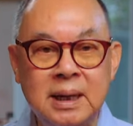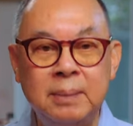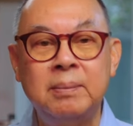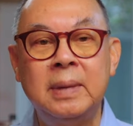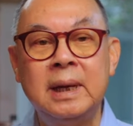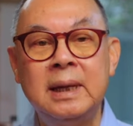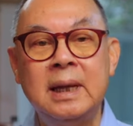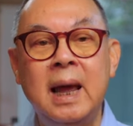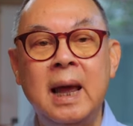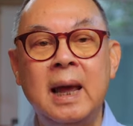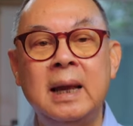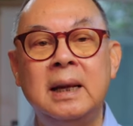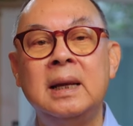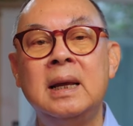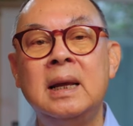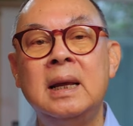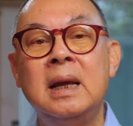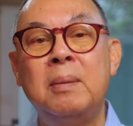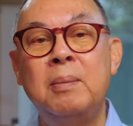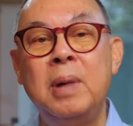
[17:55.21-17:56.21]
10 ประเทศ
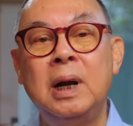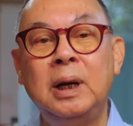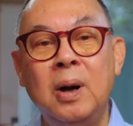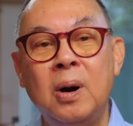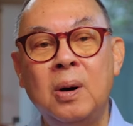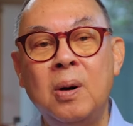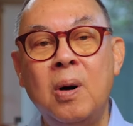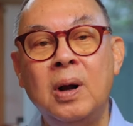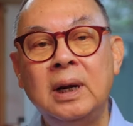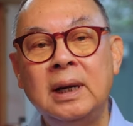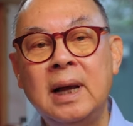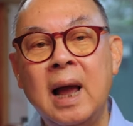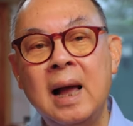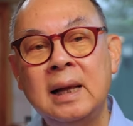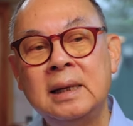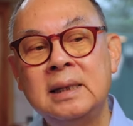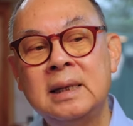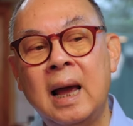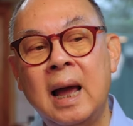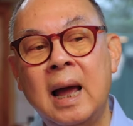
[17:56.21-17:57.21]
มันก็ค่อนข้า
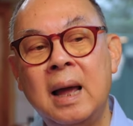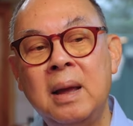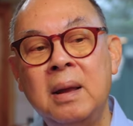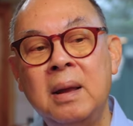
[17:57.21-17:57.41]
งจะ